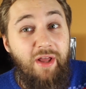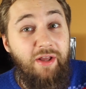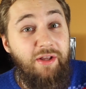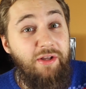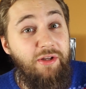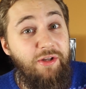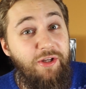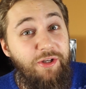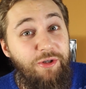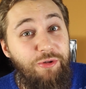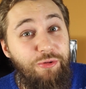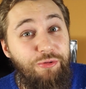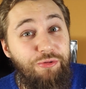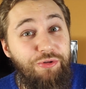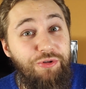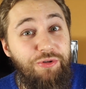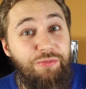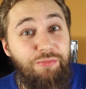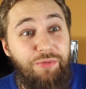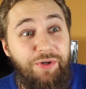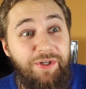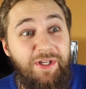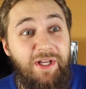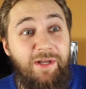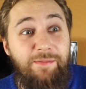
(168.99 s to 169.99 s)
i już
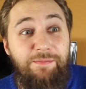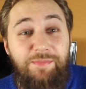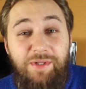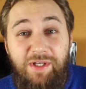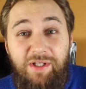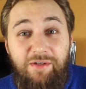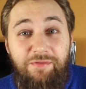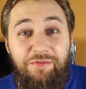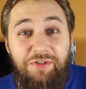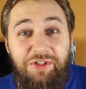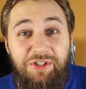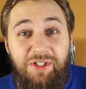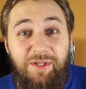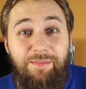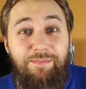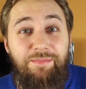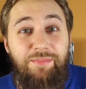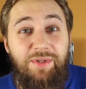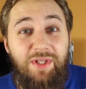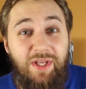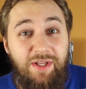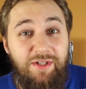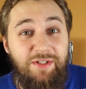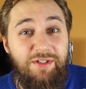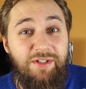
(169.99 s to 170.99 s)
moje pierwsze
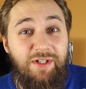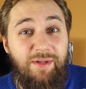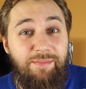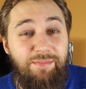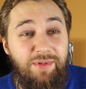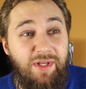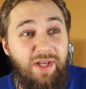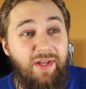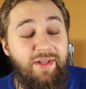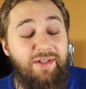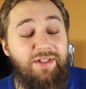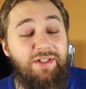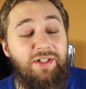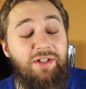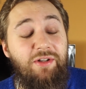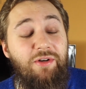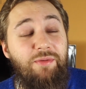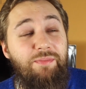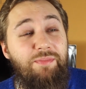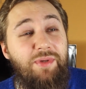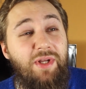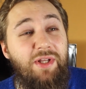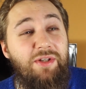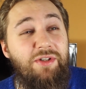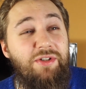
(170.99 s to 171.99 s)
5 na 5, tylko
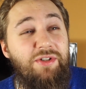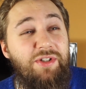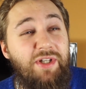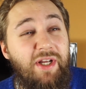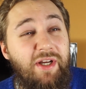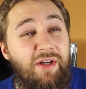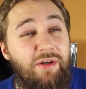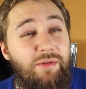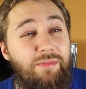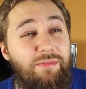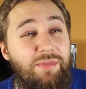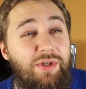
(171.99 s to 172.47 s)
5 czego?